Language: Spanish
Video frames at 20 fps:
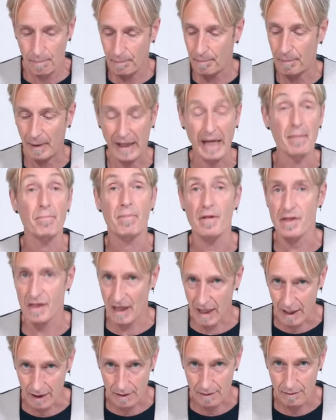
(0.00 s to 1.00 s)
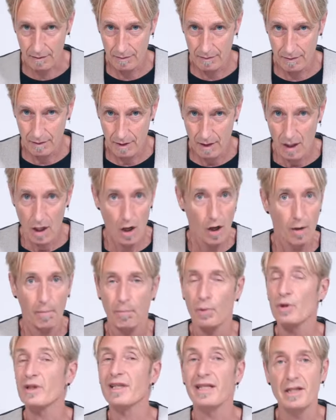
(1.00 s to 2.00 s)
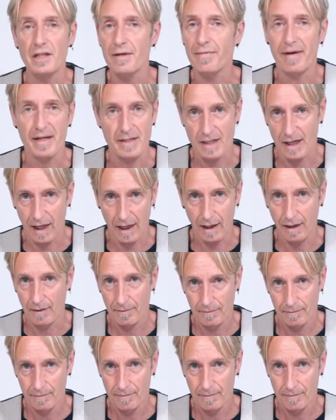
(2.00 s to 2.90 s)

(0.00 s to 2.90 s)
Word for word: Para empezar, porque lleva sal